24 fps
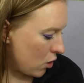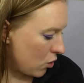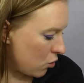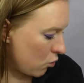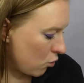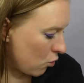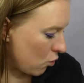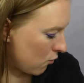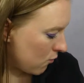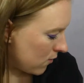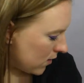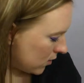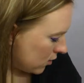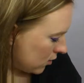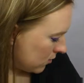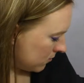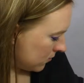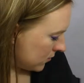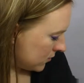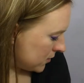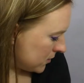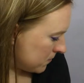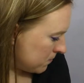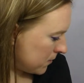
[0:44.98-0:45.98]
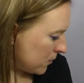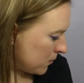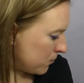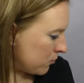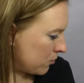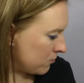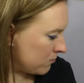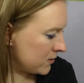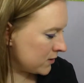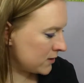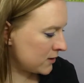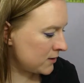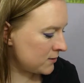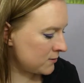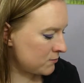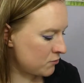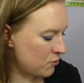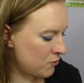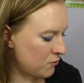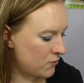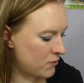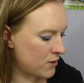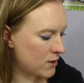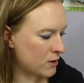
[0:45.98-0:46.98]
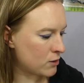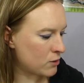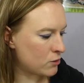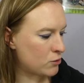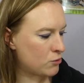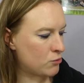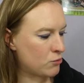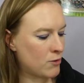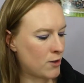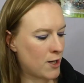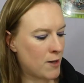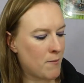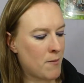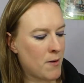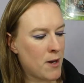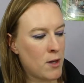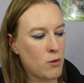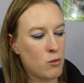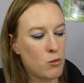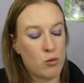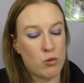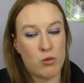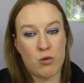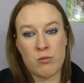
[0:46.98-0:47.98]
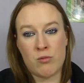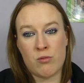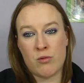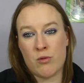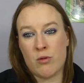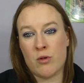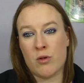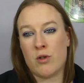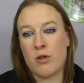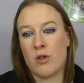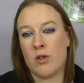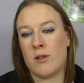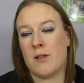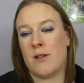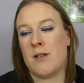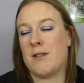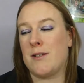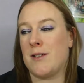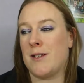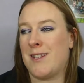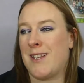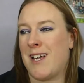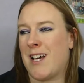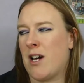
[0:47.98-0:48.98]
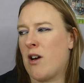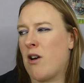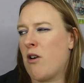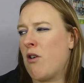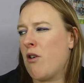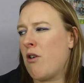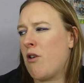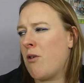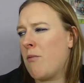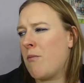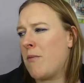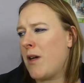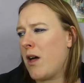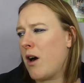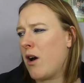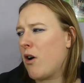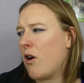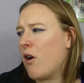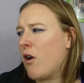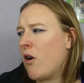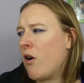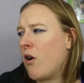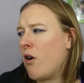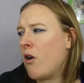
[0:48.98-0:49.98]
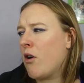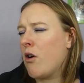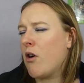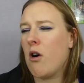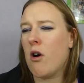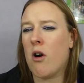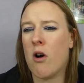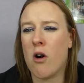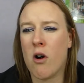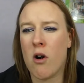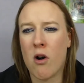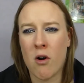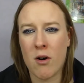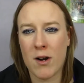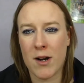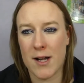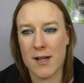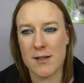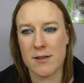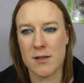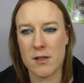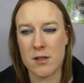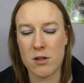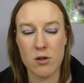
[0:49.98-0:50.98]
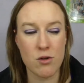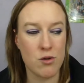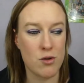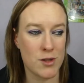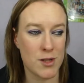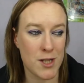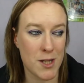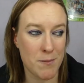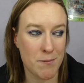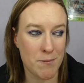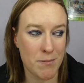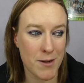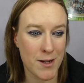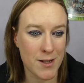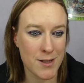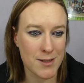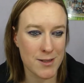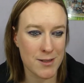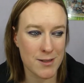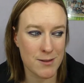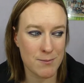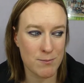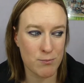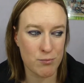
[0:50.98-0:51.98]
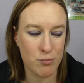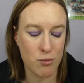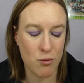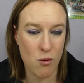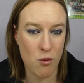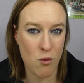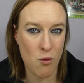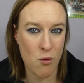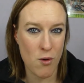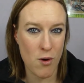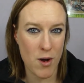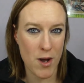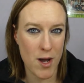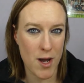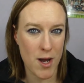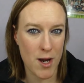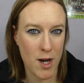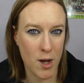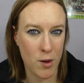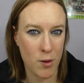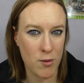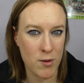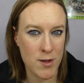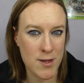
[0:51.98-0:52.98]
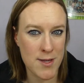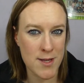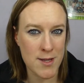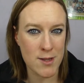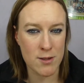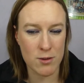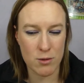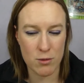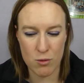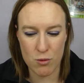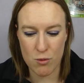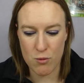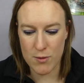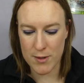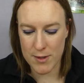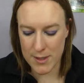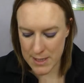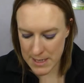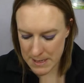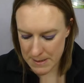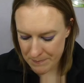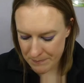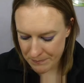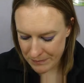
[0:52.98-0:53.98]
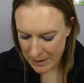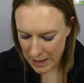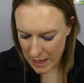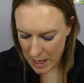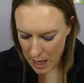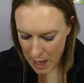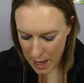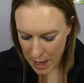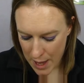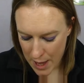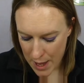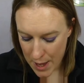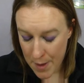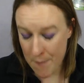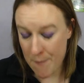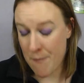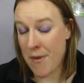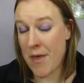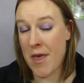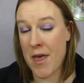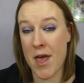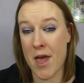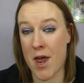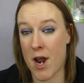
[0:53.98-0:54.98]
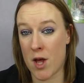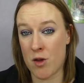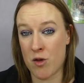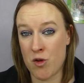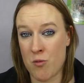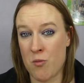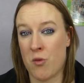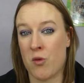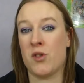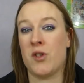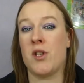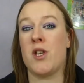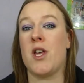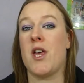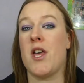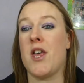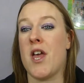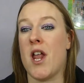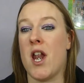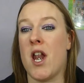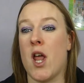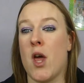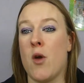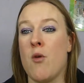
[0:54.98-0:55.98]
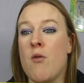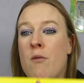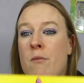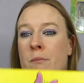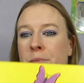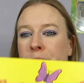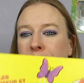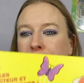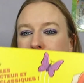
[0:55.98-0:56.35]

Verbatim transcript: Donc on va commencer par le premier qui me vient sous la main. tout le monde le connaît, c'est un grand-mère, grand, grand, grand classique. Je ne sais pas pourquoi elle a eu l'idée de celui-ci. Mais elle a demandé et elle l'a eu.